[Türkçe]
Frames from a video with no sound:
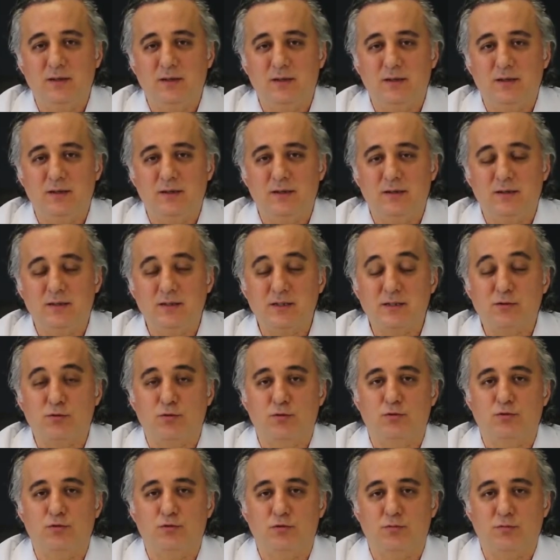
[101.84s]
e, risk
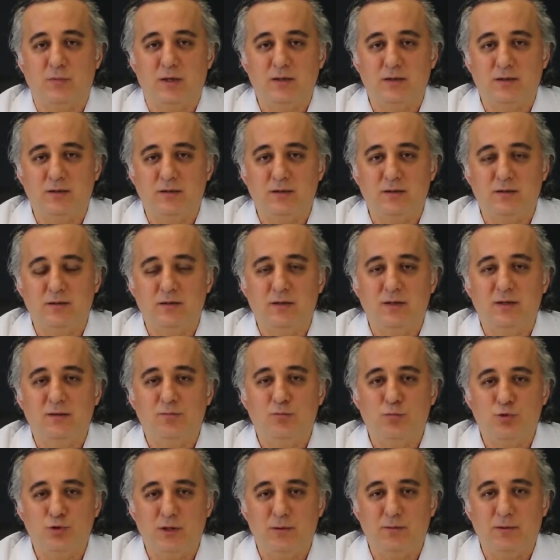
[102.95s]
oluşturmaktadır.
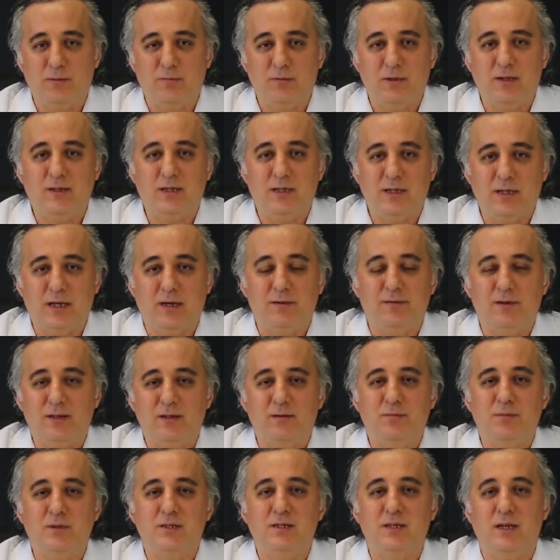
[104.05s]
Bu sebeple tedavi
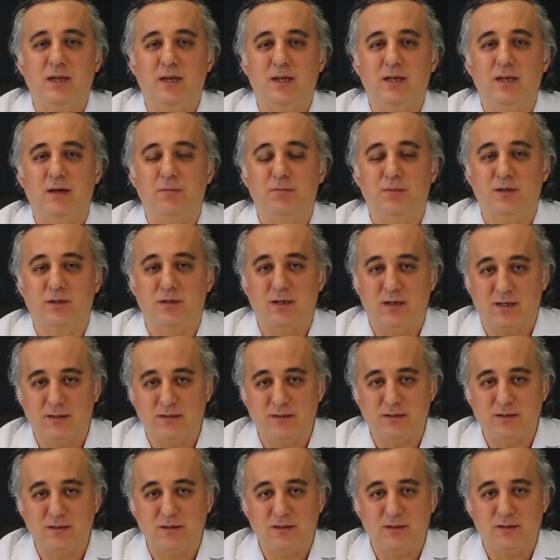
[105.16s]
edilmesi gereken bir
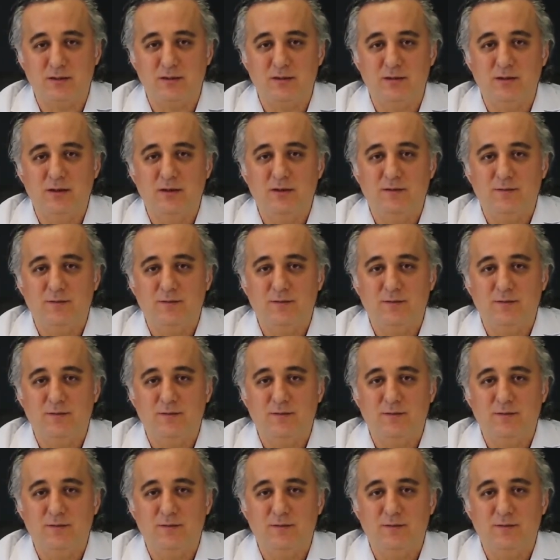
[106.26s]
rahatsızlıktır.